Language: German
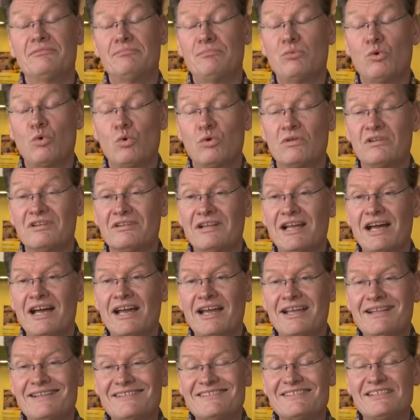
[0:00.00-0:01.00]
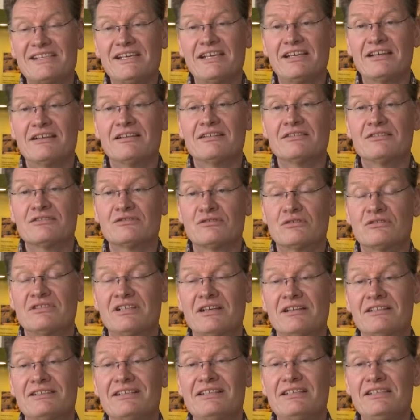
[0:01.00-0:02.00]
Boden einsinken,
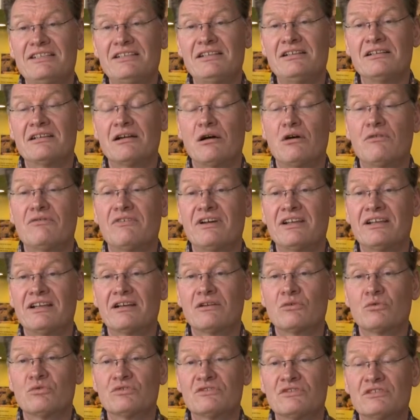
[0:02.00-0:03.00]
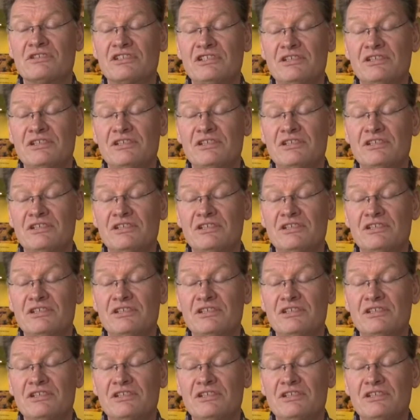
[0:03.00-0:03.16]
sondern liegen auf einer großen